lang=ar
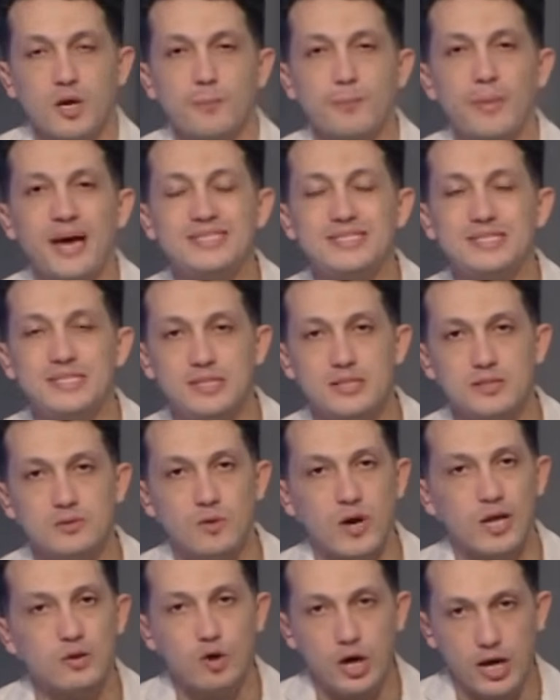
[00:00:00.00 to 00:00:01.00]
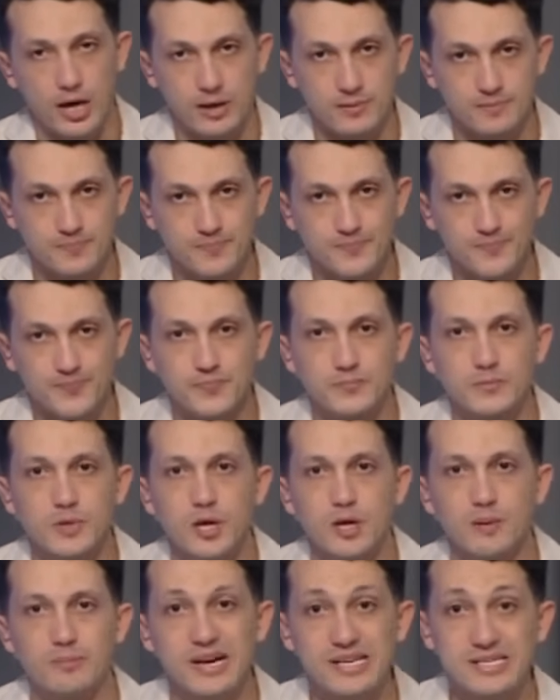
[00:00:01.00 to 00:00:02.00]
بس وعنده حق
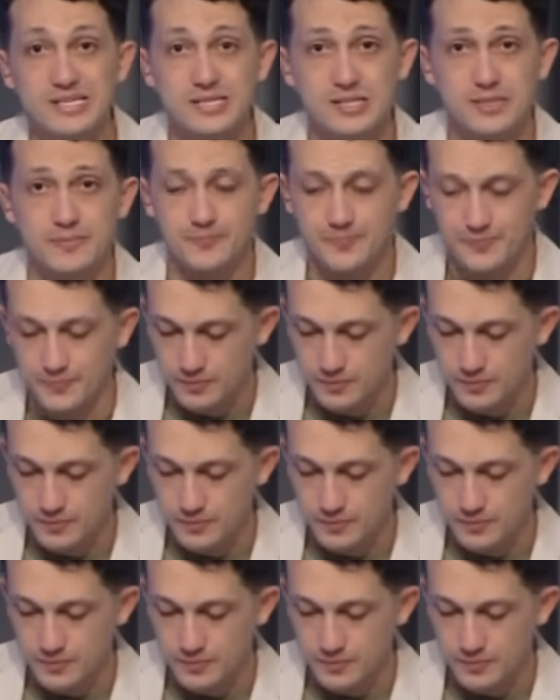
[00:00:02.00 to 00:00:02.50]
بس